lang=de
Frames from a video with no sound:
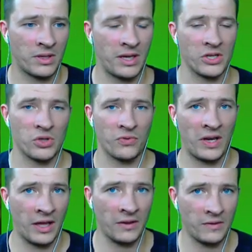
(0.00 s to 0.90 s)
Clash of
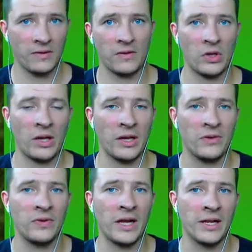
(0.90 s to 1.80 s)
Clans, sondern
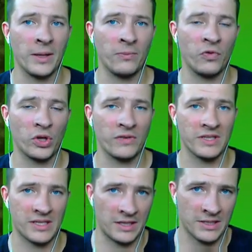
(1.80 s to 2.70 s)
ich will halt eben wirklich
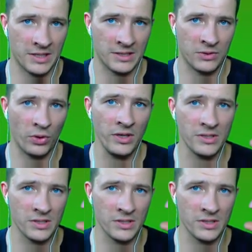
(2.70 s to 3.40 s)
was ganz, ganz Neues.